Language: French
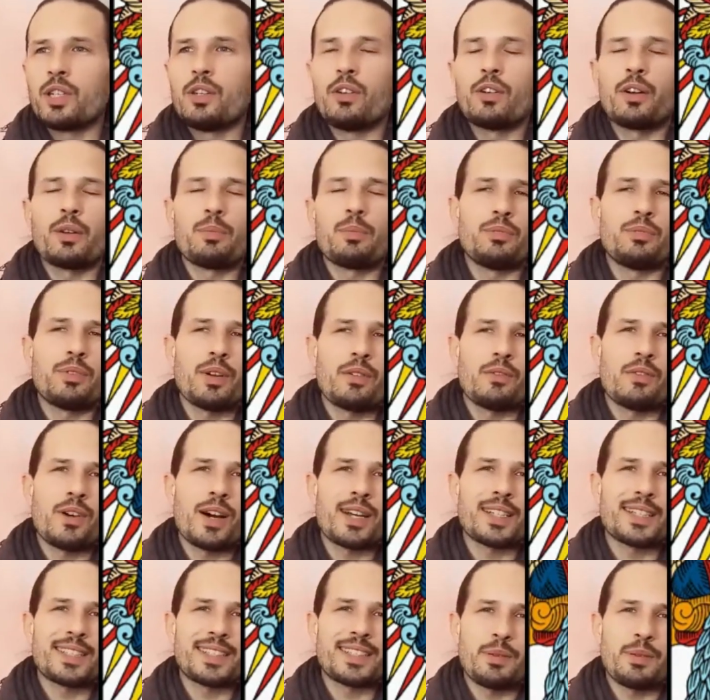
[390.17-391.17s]
il y aurait pu
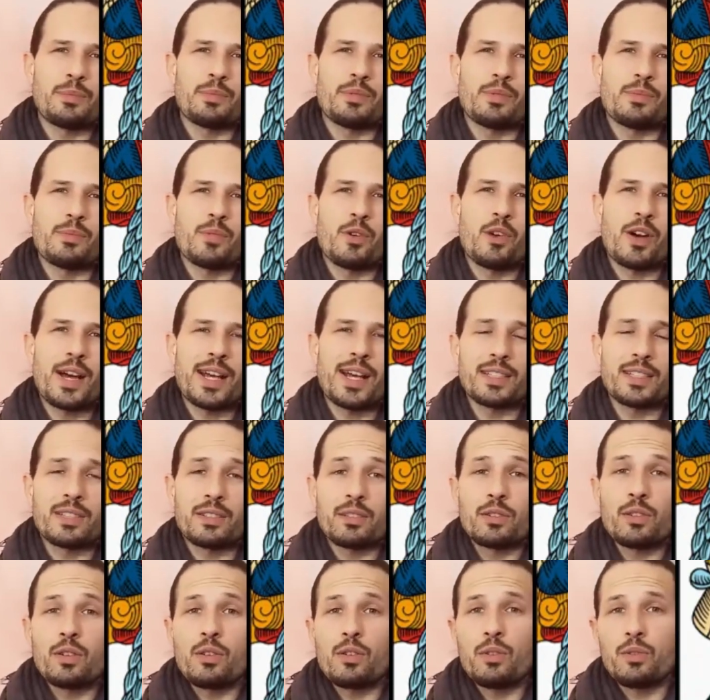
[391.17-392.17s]
avoir simplement un
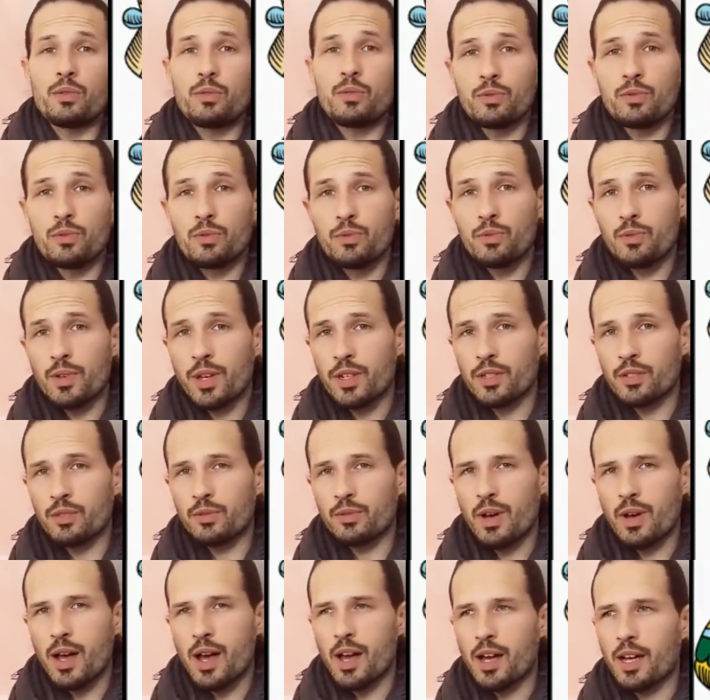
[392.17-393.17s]
seul nuage
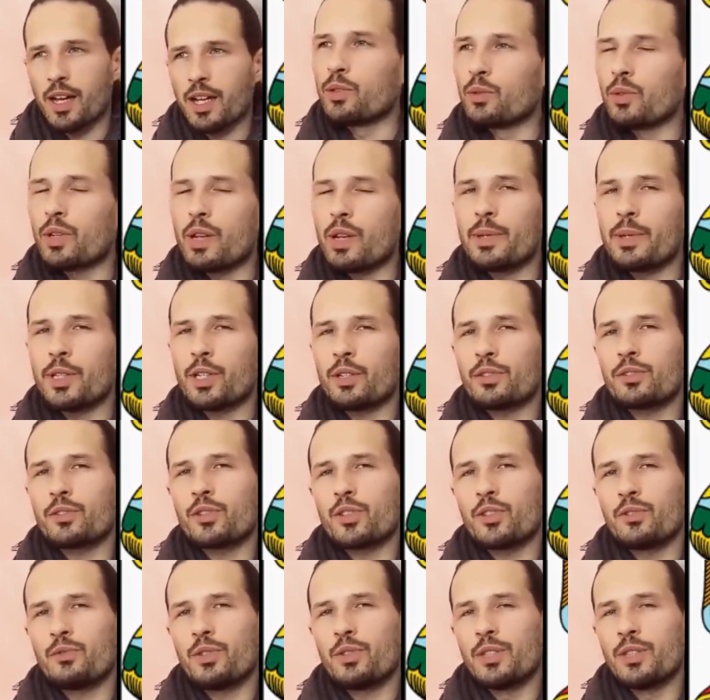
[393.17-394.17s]
noir. Donc la méthode
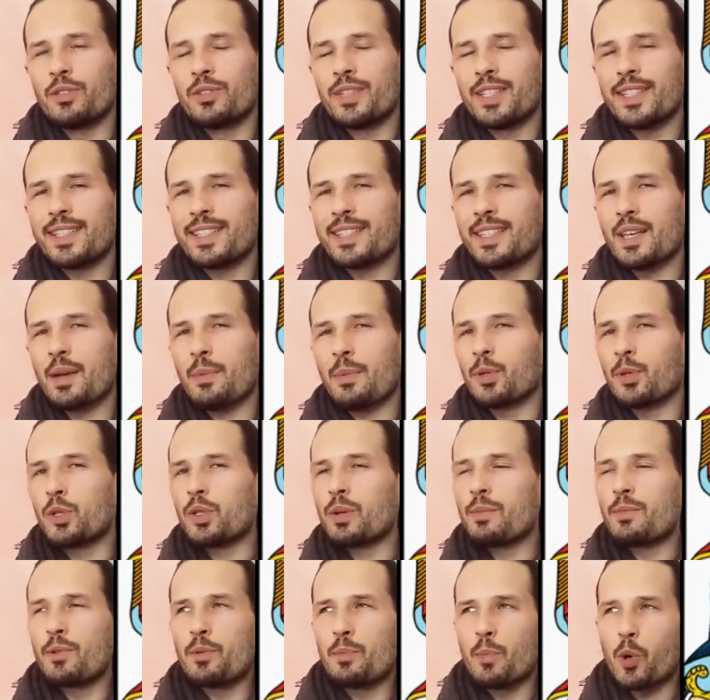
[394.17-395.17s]
que je vais te donner, c'est un peu
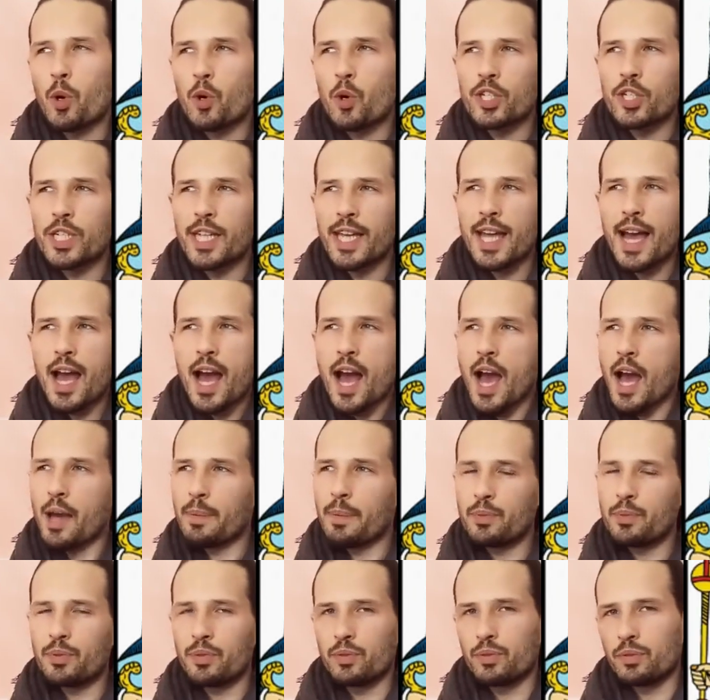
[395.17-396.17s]
comme le projet
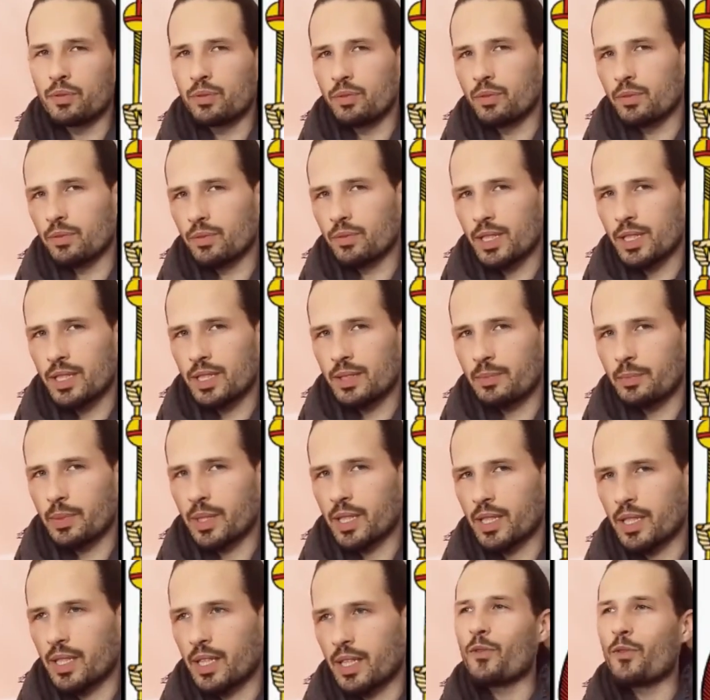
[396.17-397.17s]
ARP de ton
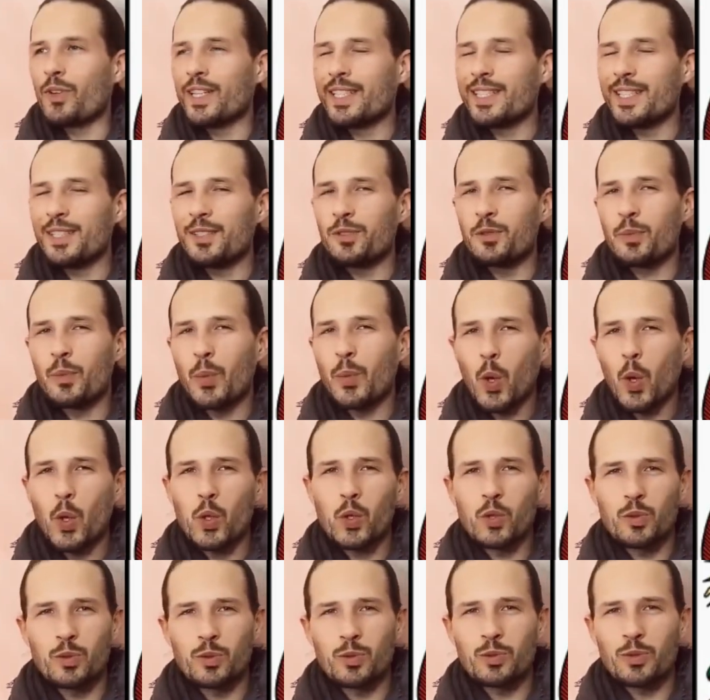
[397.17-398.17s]
esprit. On va essayer de
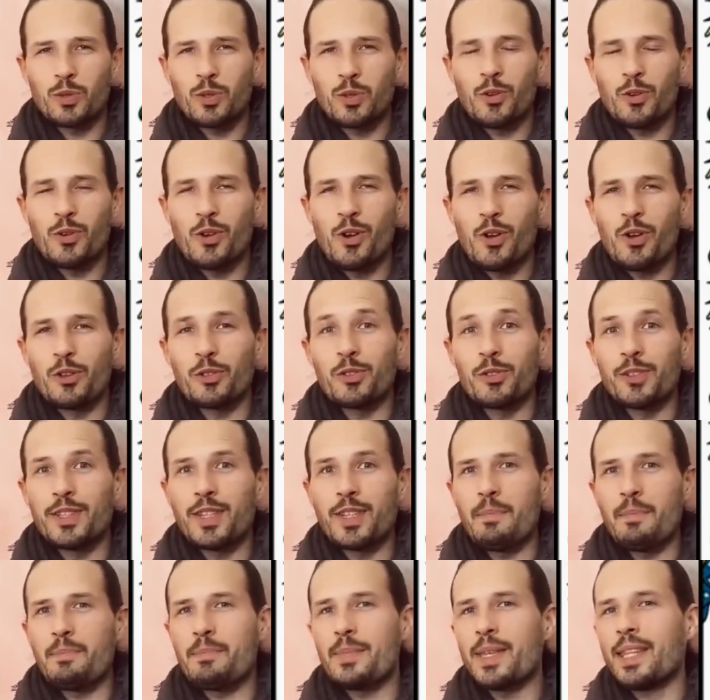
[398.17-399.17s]
prendre le contrôle de
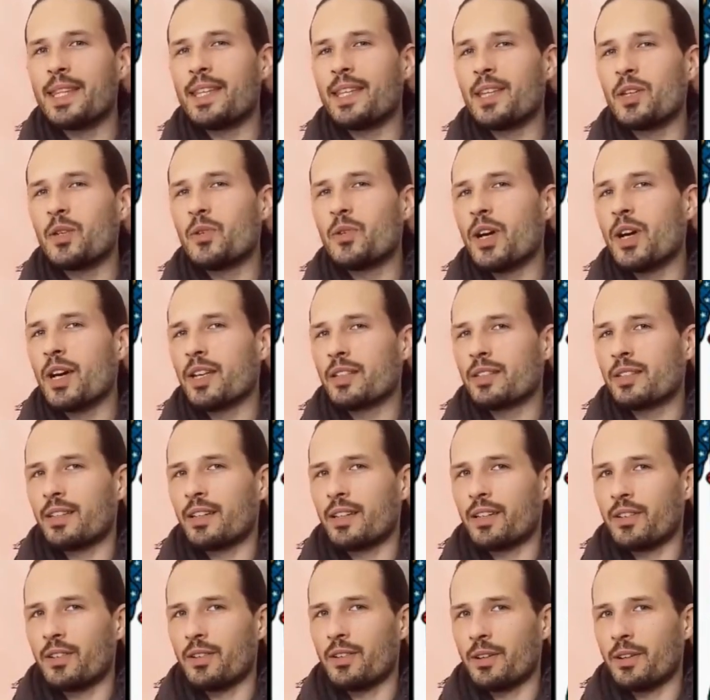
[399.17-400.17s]
ta météo
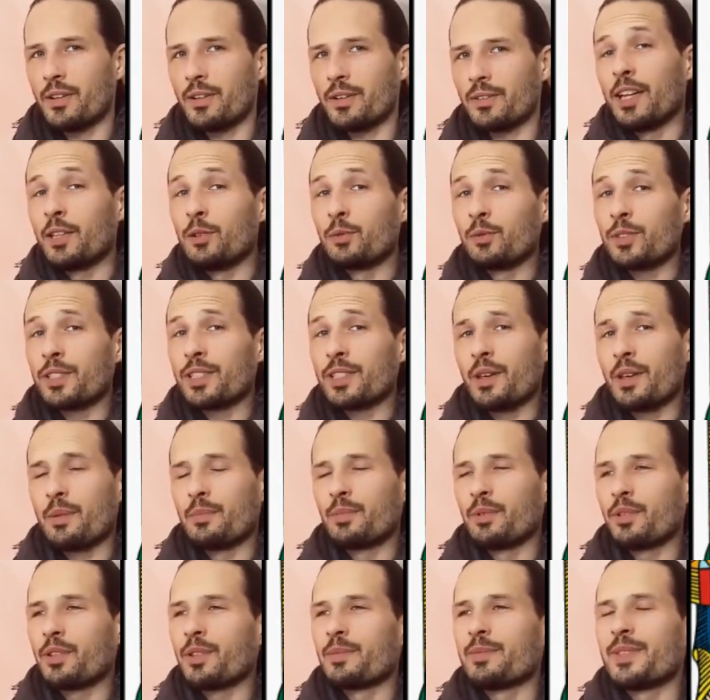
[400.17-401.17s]
intérieure. Et donc c'est un
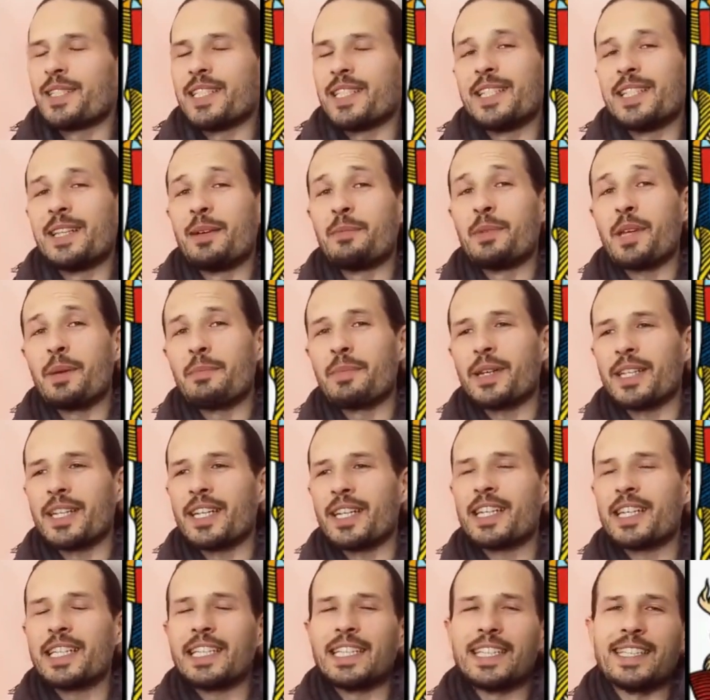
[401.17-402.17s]
peu comme si Damien
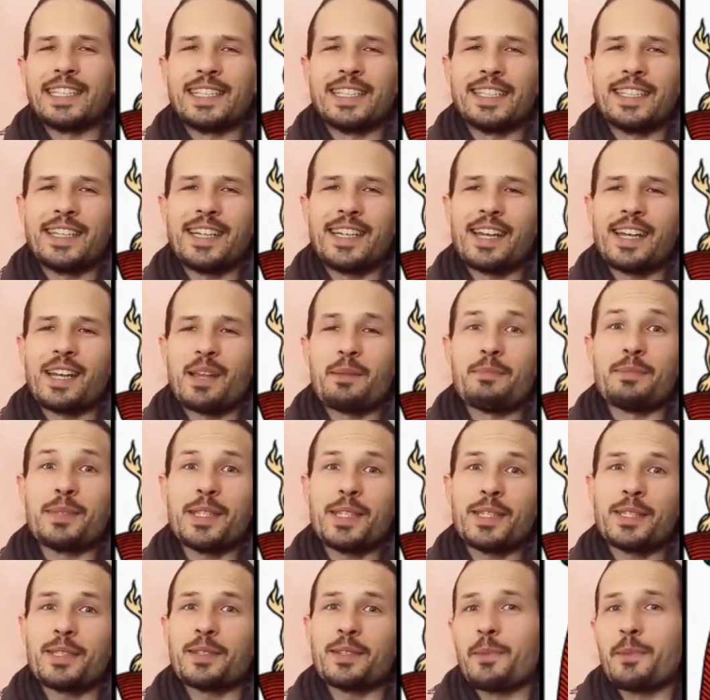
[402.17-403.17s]
Maya était la
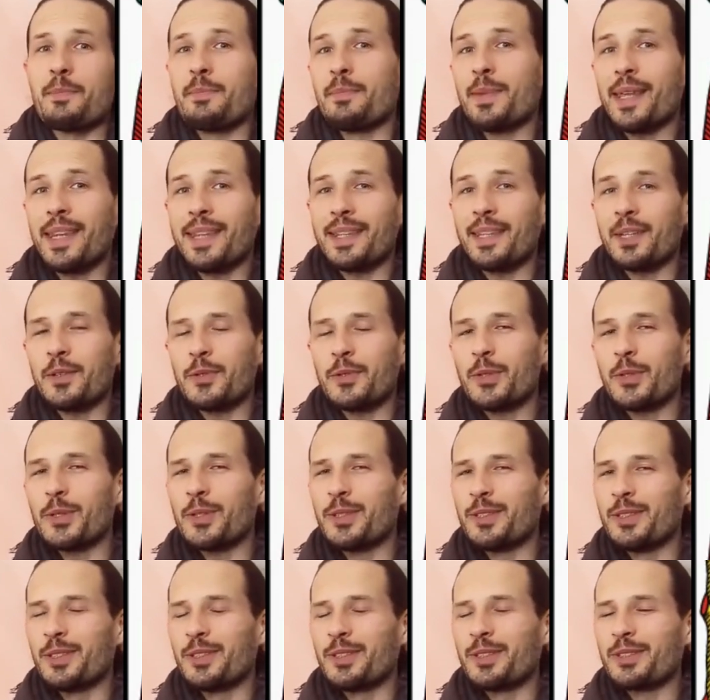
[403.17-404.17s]
Miss Météo
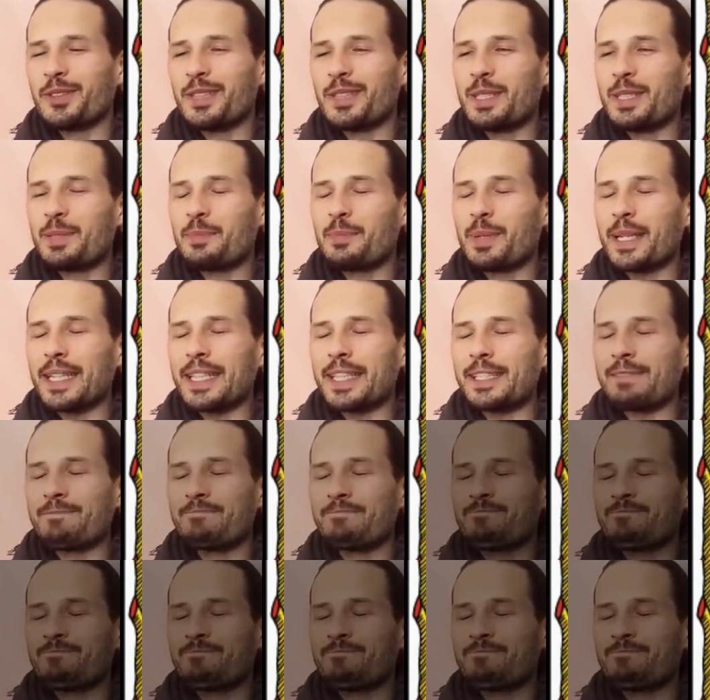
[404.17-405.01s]
de ton esprit.